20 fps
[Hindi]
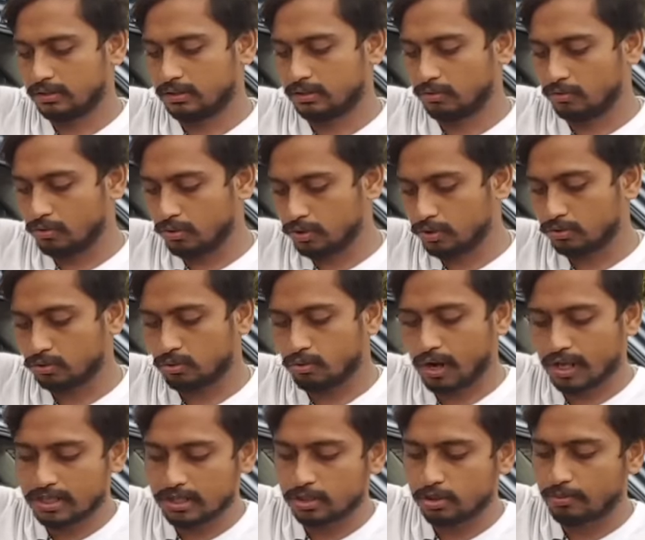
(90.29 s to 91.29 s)
तो वो जो
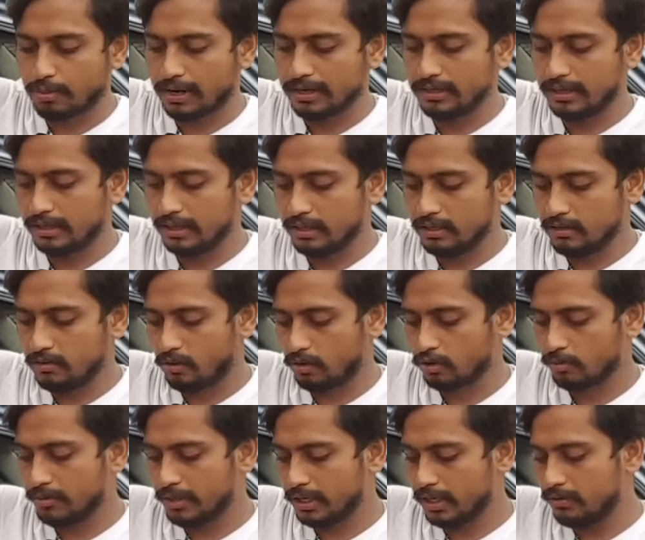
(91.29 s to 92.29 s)
थोड़ा सा जो पानी है ना
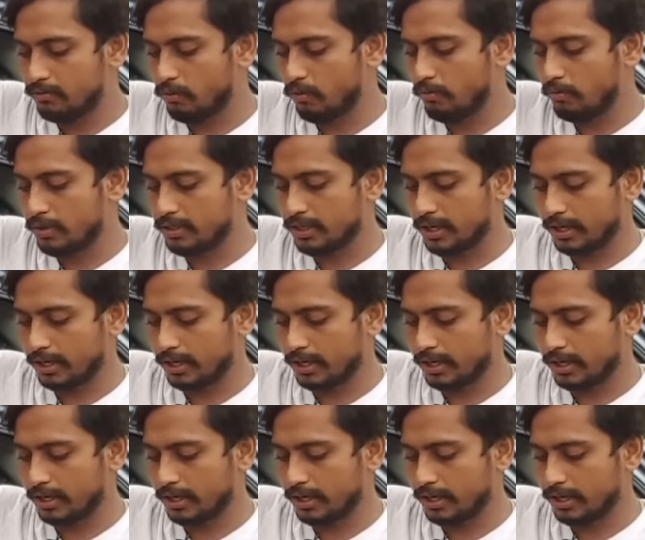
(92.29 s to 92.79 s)
ऑटोमेटिकली फोम बन